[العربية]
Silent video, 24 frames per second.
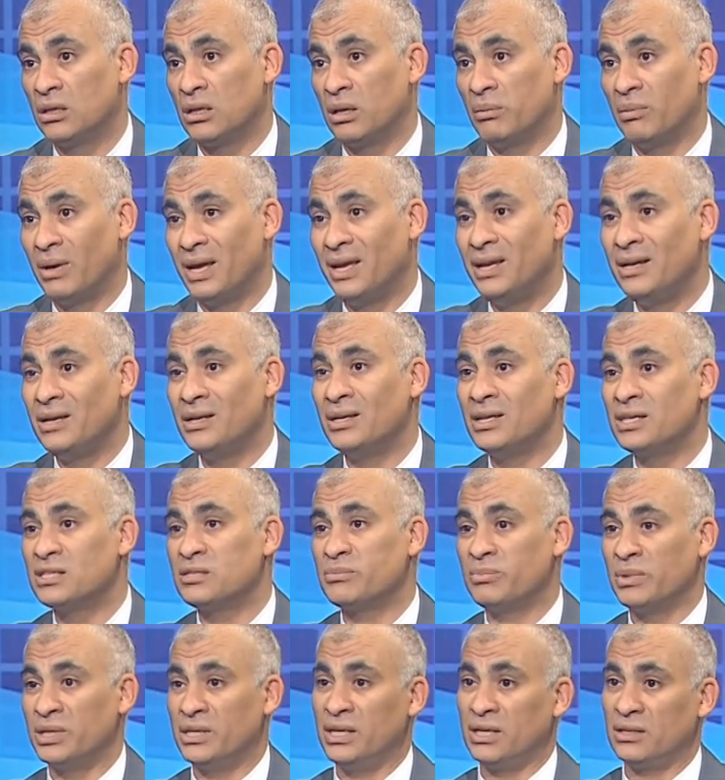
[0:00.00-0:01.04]
طيب هل
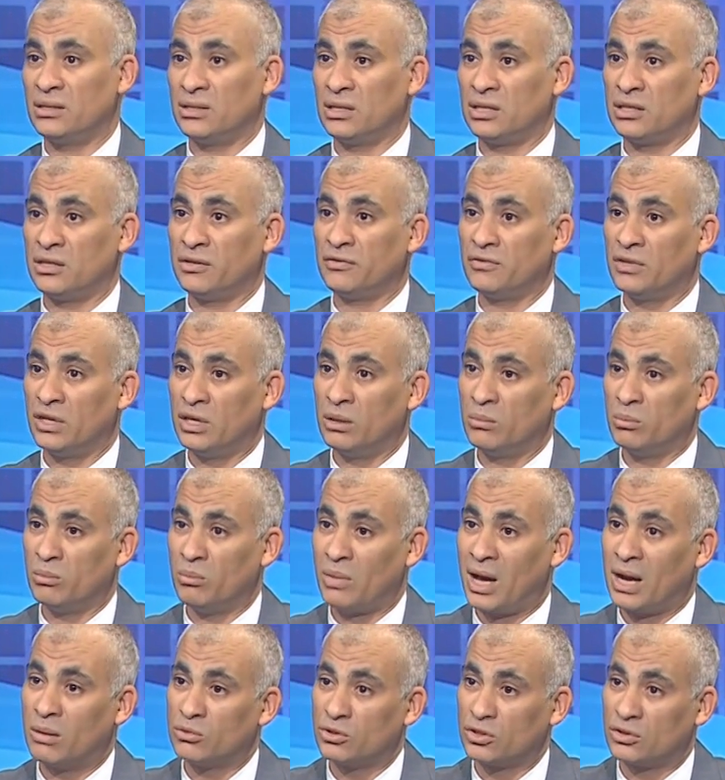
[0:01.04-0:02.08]
النسبه ديت هتفضل
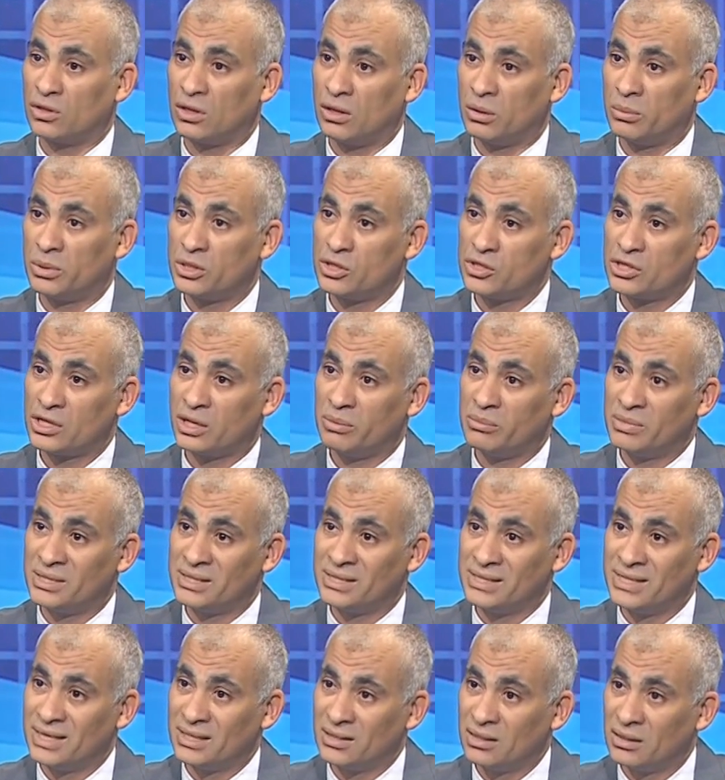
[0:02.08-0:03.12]
مع متطلبات الشعب
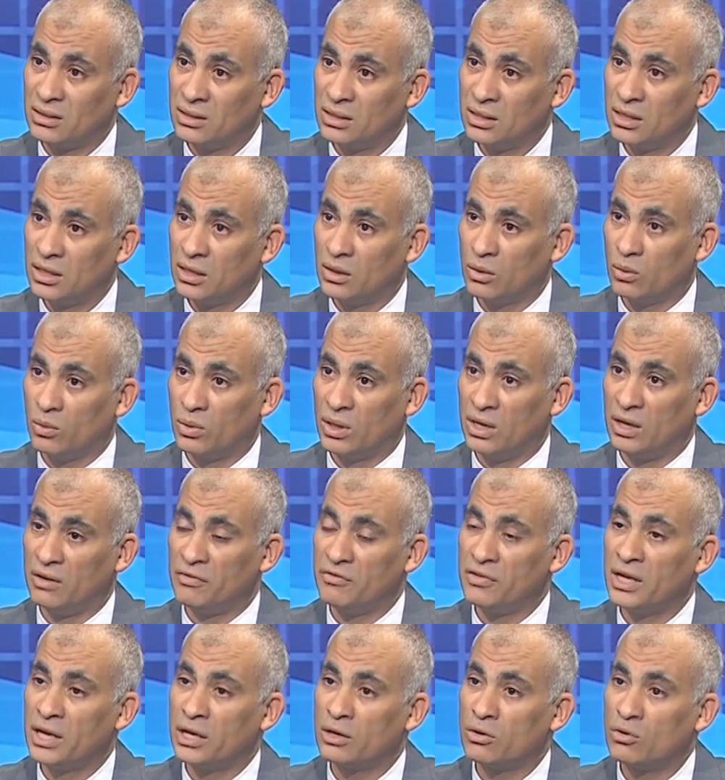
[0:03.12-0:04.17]
الزياده ولا
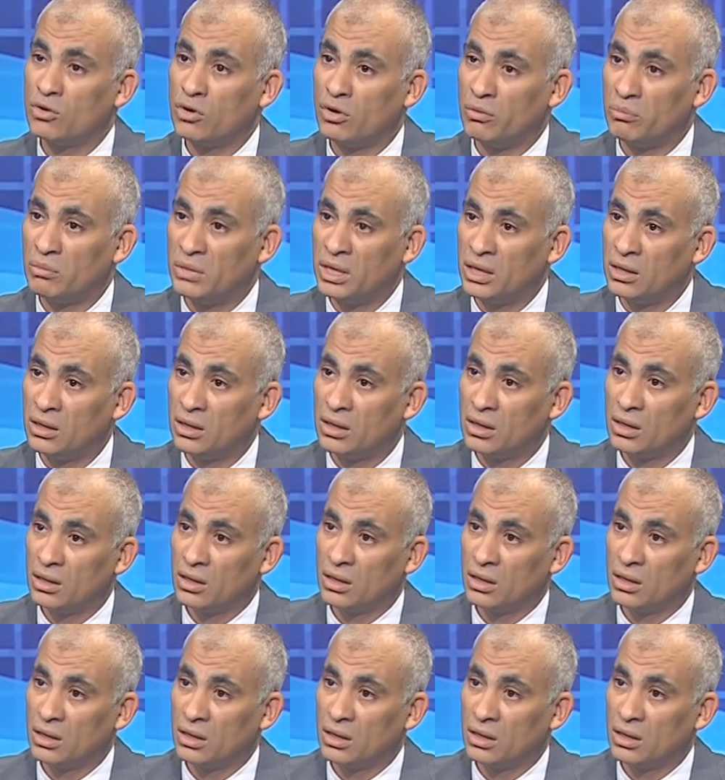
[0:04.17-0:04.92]
فيها نوع من